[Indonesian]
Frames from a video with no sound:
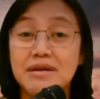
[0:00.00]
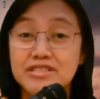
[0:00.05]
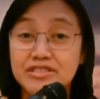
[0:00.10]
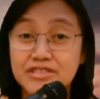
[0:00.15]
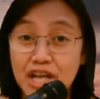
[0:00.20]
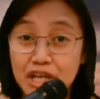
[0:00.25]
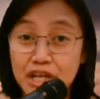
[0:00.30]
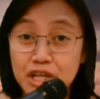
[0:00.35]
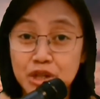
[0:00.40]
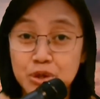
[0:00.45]

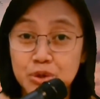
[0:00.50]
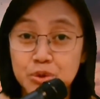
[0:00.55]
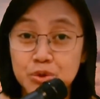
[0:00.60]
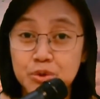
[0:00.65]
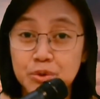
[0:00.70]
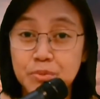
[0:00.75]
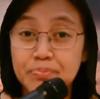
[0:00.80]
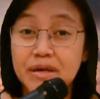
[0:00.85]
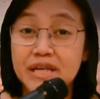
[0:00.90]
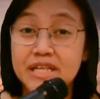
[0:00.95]
masa
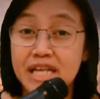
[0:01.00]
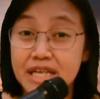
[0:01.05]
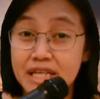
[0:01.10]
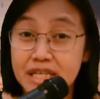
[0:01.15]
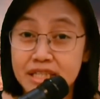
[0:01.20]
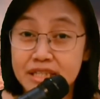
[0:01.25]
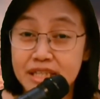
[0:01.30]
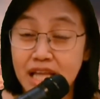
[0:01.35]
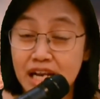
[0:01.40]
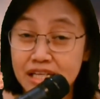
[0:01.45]
itu pergi
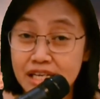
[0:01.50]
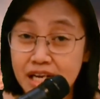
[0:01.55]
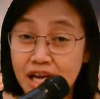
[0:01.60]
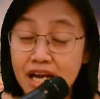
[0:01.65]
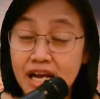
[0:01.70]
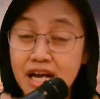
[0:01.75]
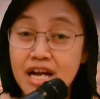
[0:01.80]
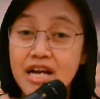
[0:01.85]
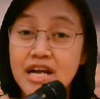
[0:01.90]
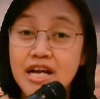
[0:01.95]
ke
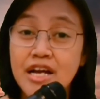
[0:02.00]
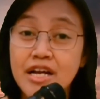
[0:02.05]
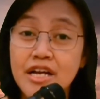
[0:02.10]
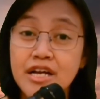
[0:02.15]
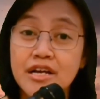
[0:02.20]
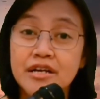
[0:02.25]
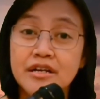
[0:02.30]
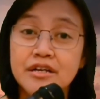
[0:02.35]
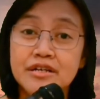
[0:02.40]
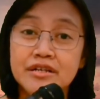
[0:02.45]
tanah
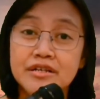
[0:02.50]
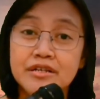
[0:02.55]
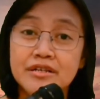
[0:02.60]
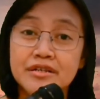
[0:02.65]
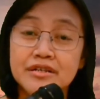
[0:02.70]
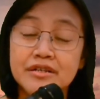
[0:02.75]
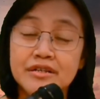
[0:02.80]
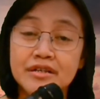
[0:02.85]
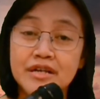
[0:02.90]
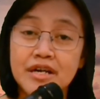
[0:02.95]

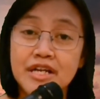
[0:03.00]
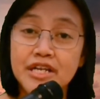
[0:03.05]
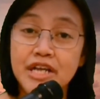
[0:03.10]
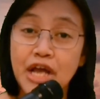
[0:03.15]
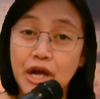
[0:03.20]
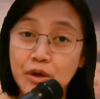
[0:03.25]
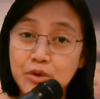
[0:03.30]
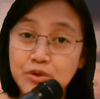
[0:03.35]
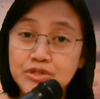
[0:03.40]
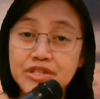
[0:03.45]

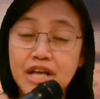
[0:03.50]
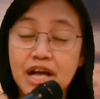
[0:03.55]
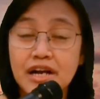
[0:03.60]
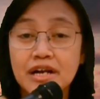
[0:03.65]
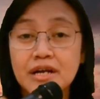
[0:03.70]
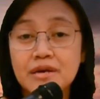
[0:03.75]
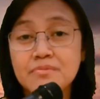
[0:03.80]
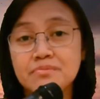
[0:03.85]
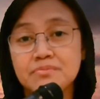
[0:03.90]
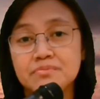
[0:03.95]

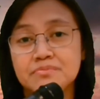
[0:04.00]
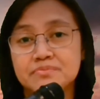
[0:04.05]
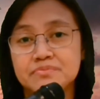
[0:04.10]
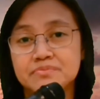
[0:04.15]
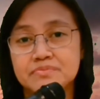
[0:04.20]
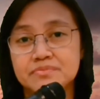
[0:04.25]
Yerusalem